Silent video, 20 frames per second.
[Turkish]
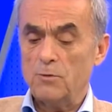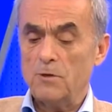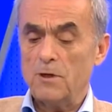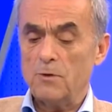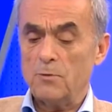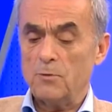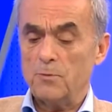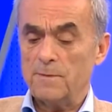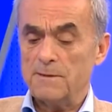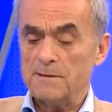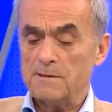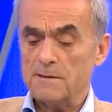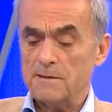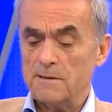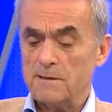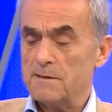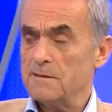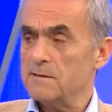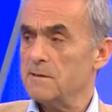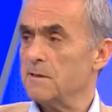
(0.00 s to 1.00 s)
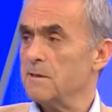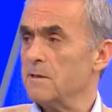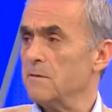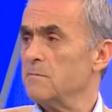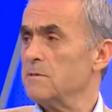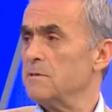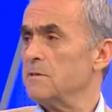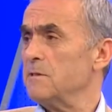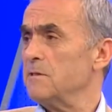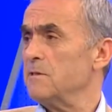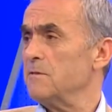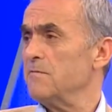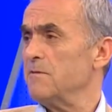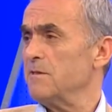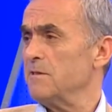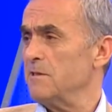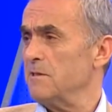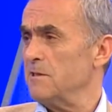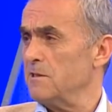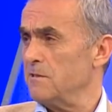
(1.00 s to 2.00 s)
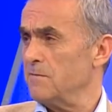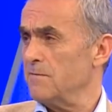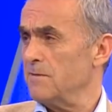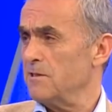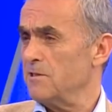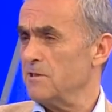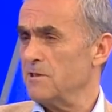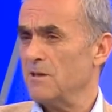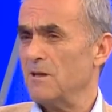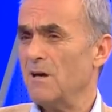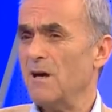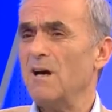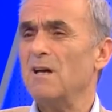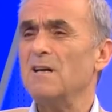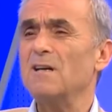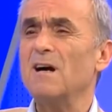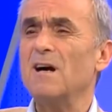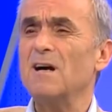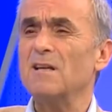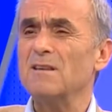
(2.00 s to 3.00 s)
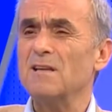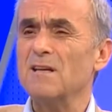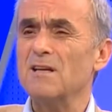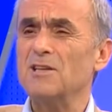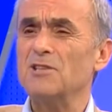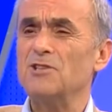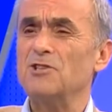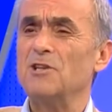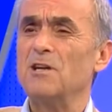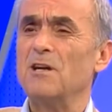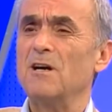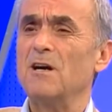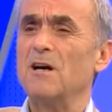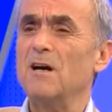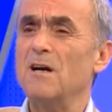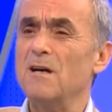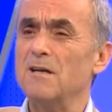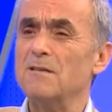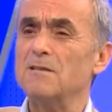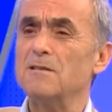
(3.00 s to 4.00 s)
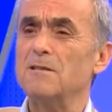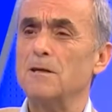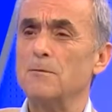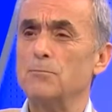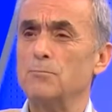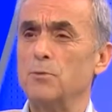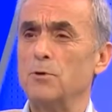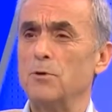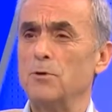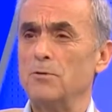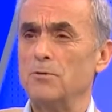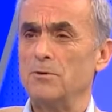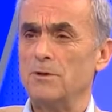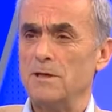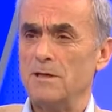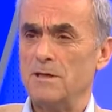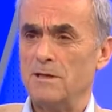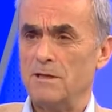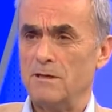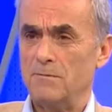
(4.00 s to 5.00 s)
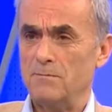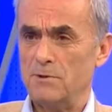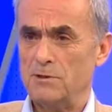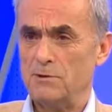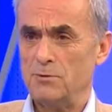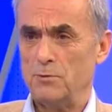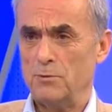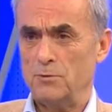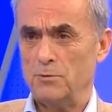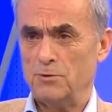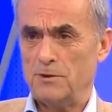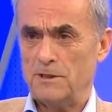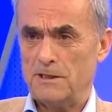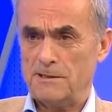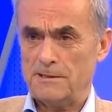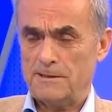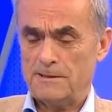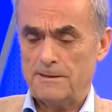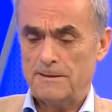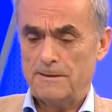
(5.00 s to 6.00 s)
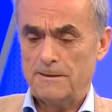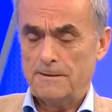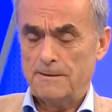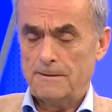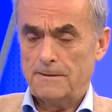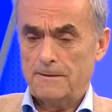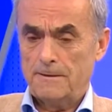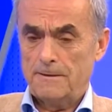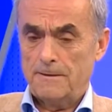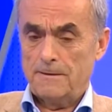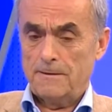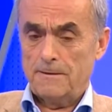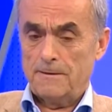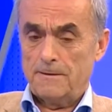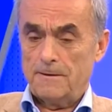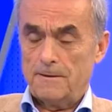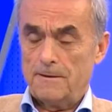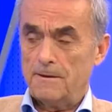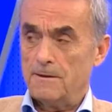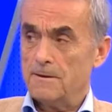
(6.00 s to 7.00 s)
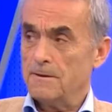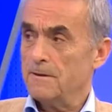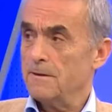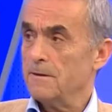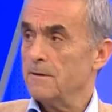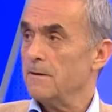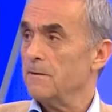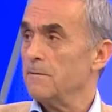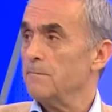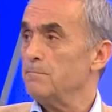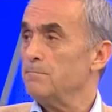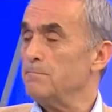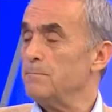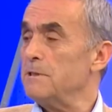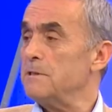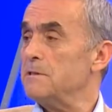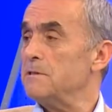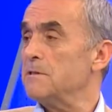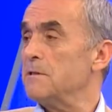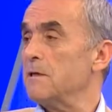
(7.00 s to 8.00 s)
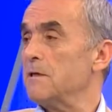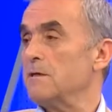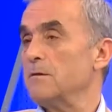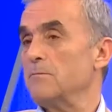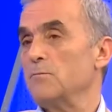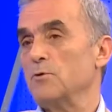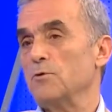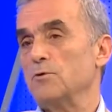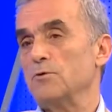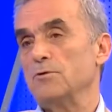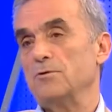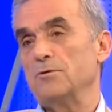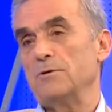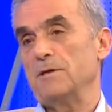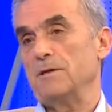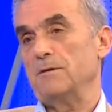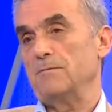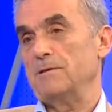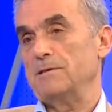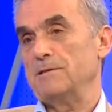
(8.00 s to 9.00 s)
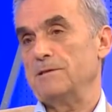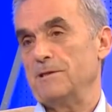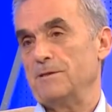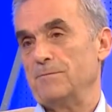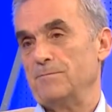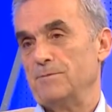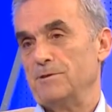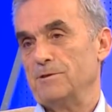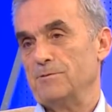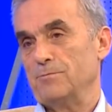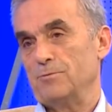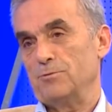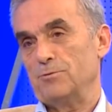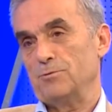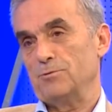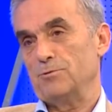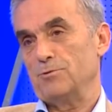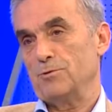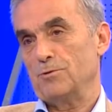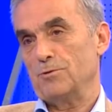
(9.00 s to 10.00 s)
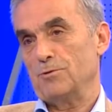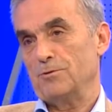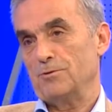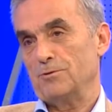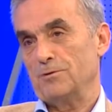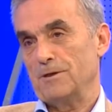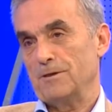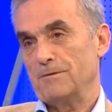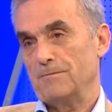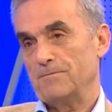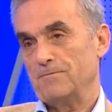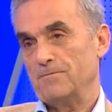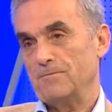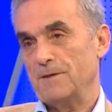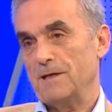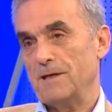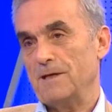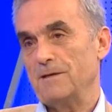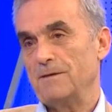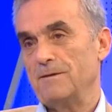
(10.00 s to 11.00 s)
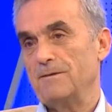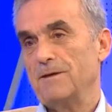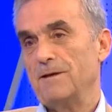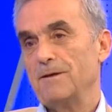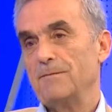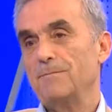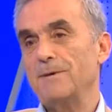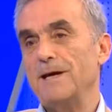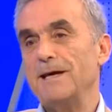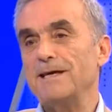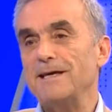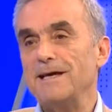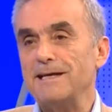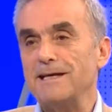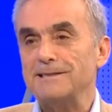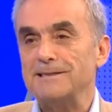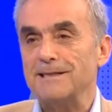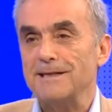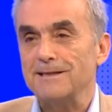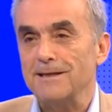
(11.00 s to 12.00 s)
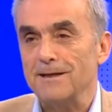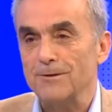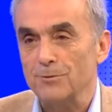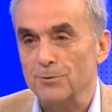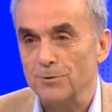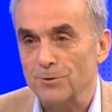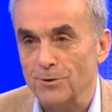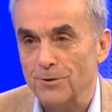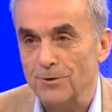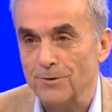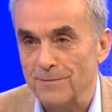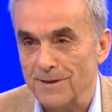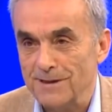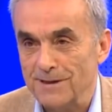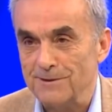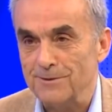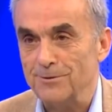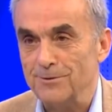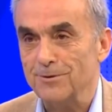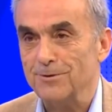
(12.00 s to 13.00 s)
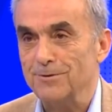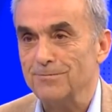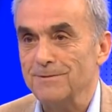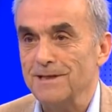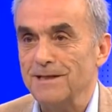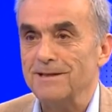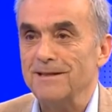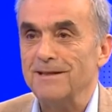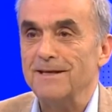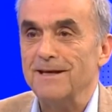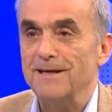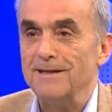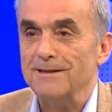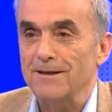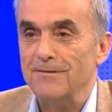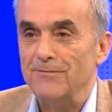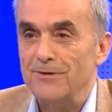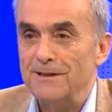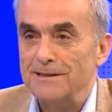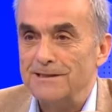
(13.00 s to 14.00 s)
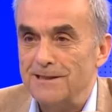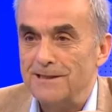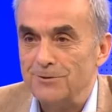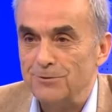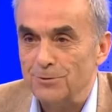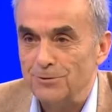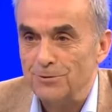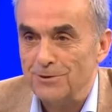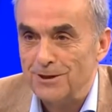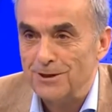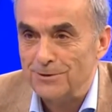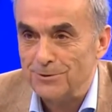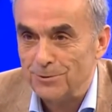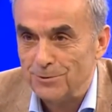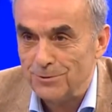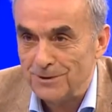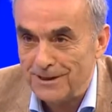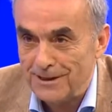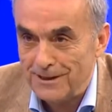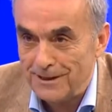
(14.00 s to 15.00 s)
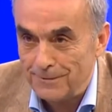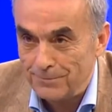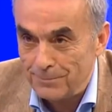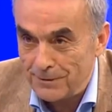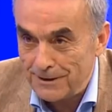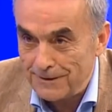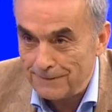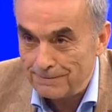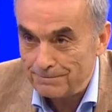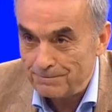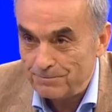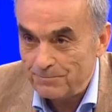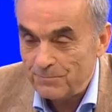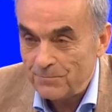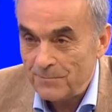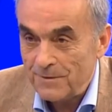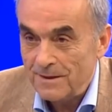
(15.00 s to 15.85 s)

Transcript: Dünya Kupası'nda izlediğimiz İsveç'i aynı anlayışla, aynı tempoyla oynarken biz göreceğiz. Ee, biz takım oyunu oynayabilecek miyiz? Bütün soru orada. Yani ben gerçekten onu görmek istiyorum. Dedin ya defansta şunları şunları Evet. yapalım.